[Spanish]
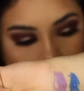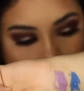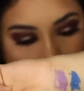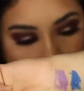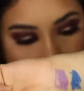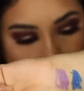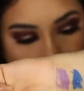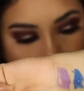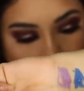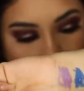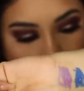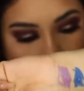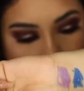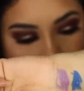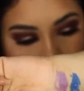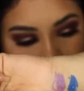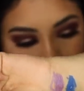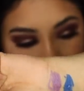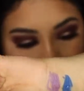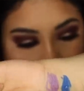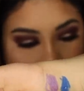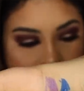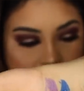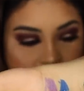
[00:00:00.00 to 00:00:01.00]
Como pueden
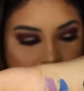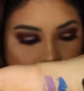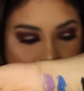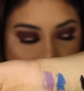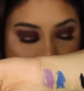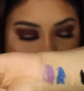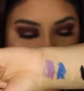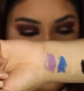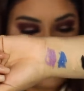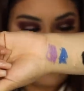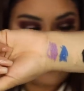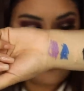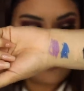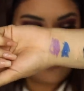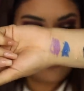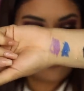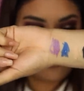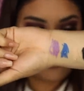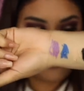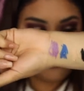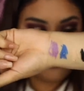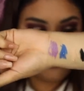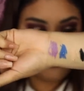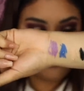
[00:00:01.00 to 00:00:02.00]
ver ahí,
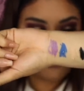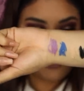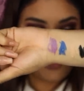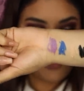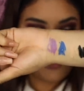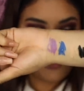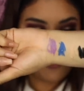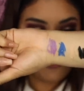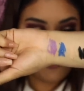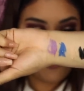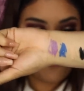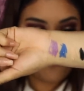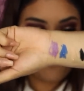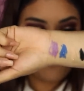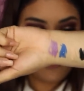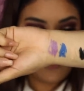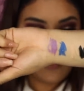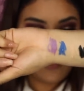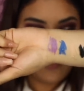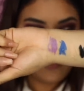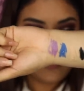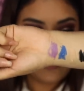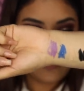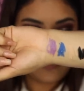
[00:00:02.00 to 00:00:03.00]
es un tono más